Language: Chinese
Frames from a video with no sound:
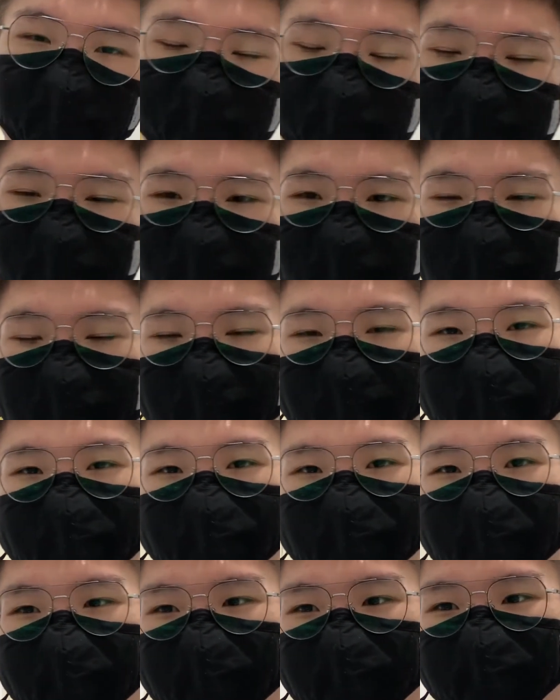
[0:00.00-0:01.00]
有一样就
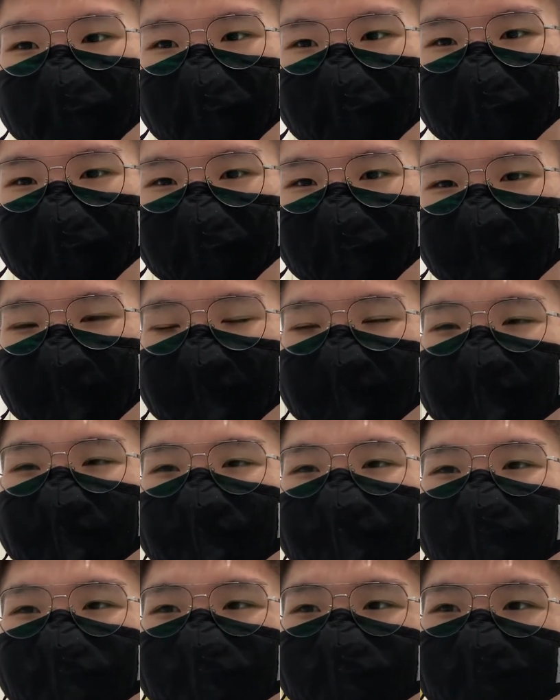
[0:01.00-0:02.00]
到这边，
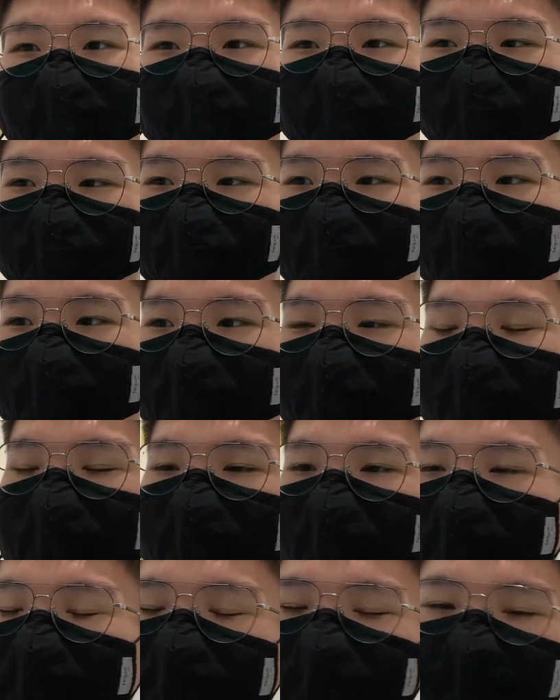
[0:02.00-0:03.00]
我们来总结一下
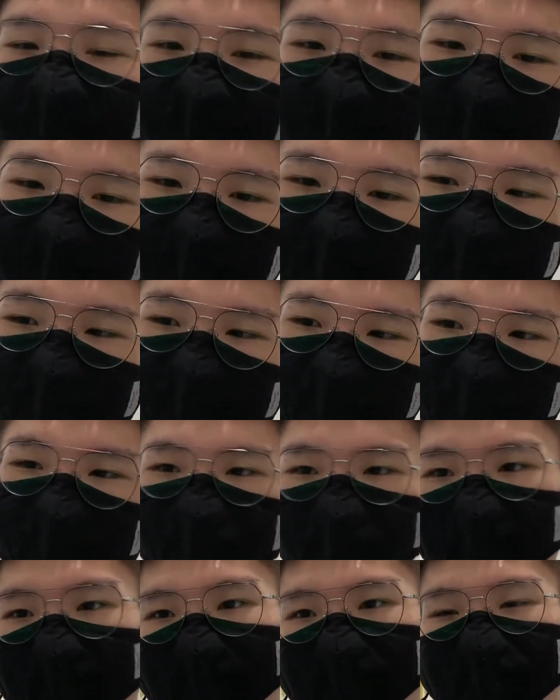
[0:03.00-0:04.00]
吧。小
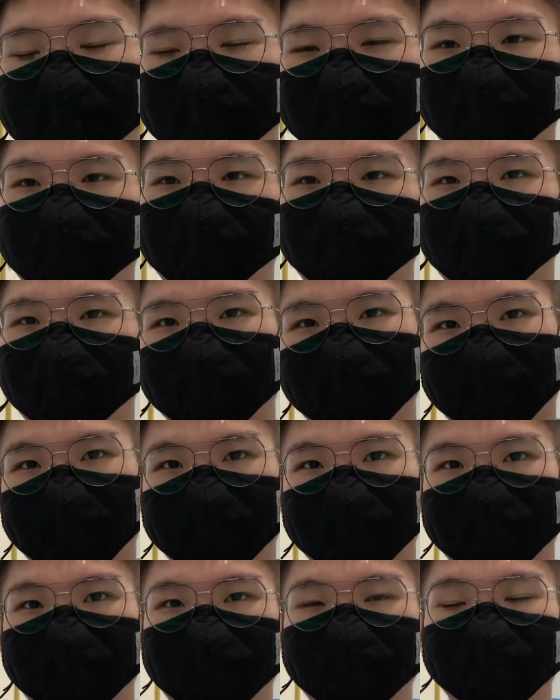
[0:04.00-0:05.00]
戴现
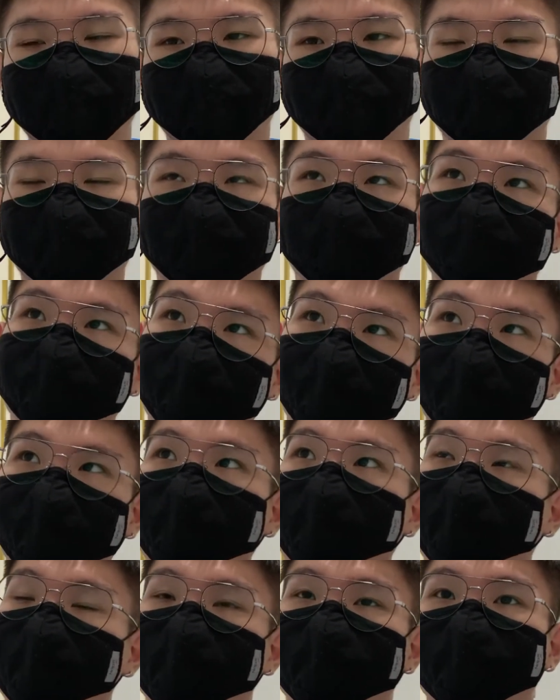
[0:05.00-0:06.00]
在世界排名应该
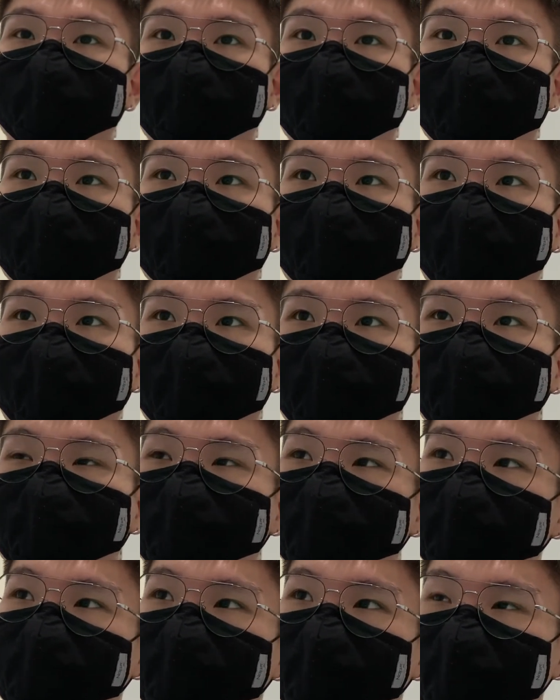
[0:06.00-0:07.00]
还是第一吧，如果
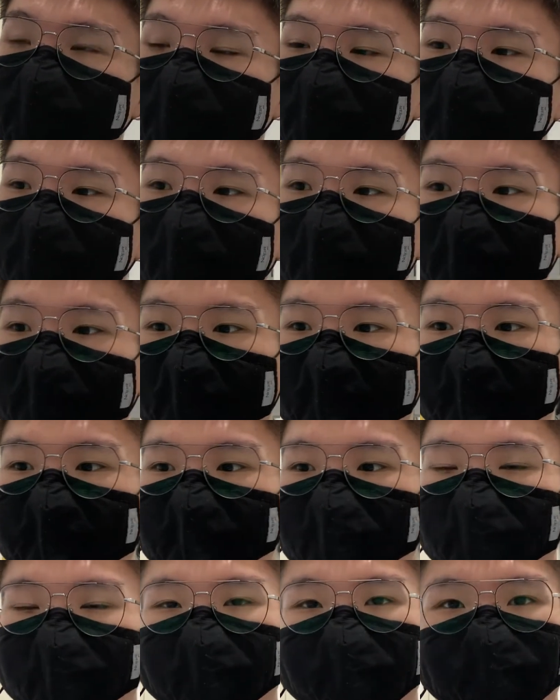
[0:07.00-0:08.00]
没记错的话，
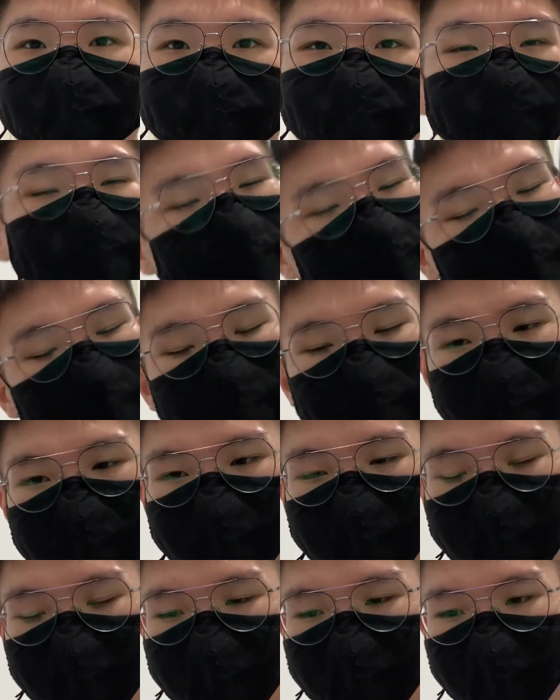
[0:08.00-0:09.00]
我忘我其实我也
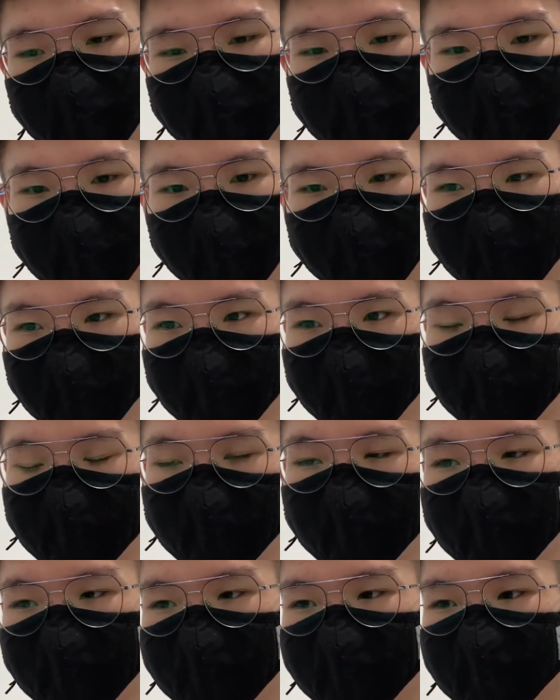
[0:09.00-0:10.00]
忘记他有没有掉下来。
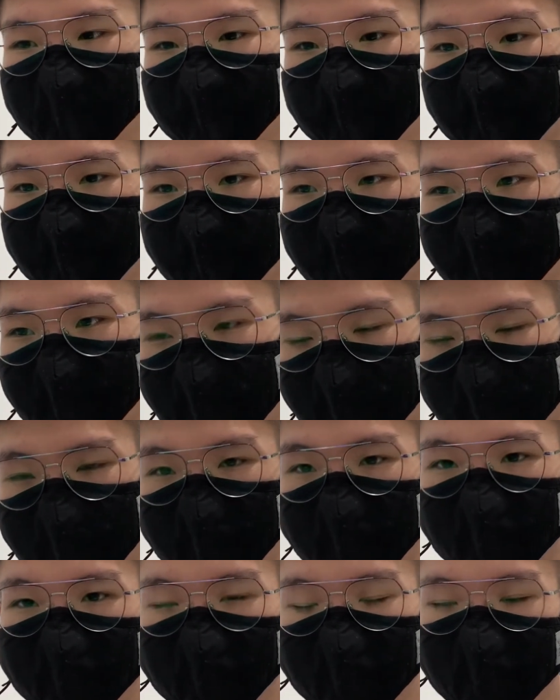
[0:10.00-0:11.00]
但再怎么
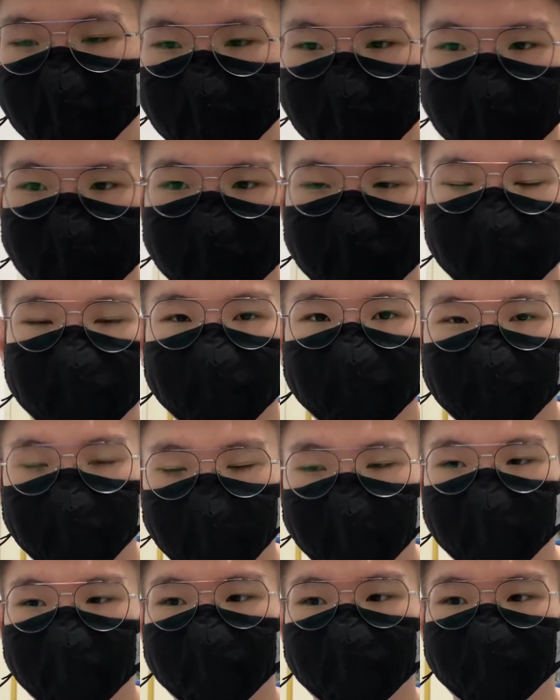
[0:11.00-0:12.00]
样，他也是世界
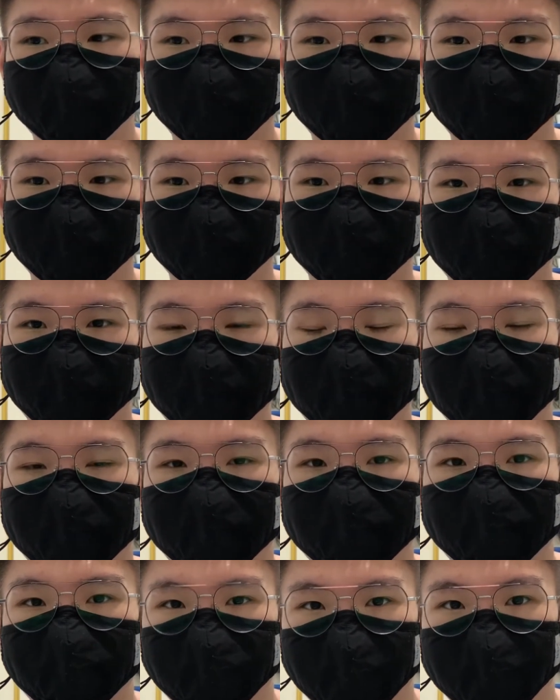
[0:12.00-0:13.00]
顶尖的女单选手，而且
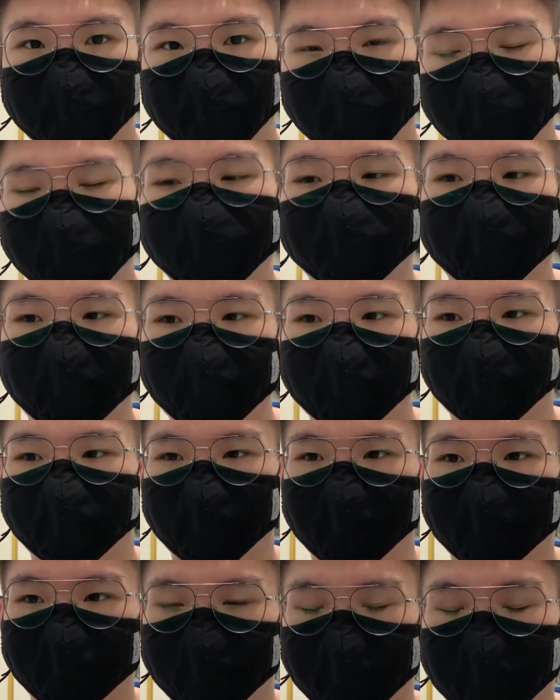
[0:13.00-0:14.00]
是最出名的女
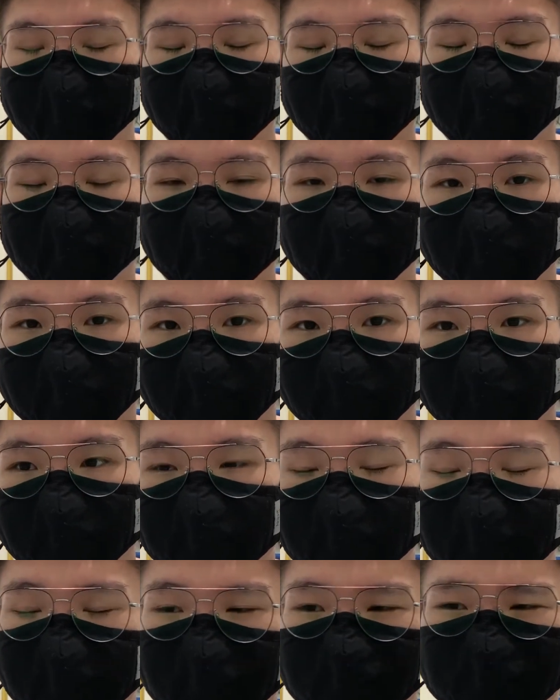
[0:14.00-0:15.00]
单手，可以可以这样
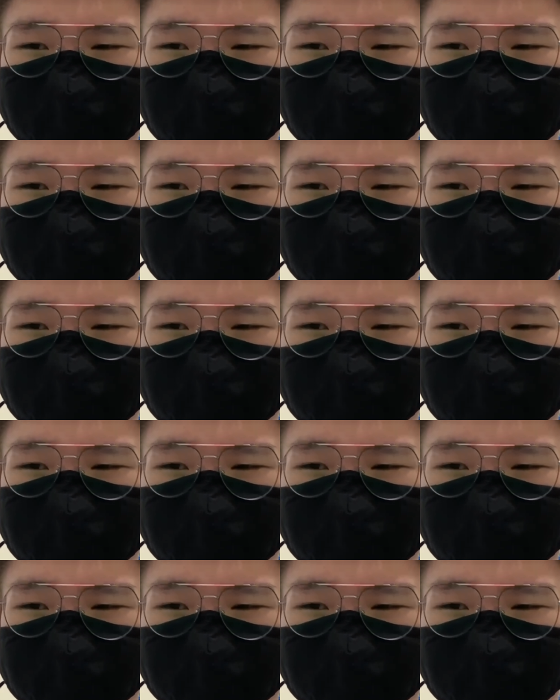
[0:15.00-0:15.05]
说的。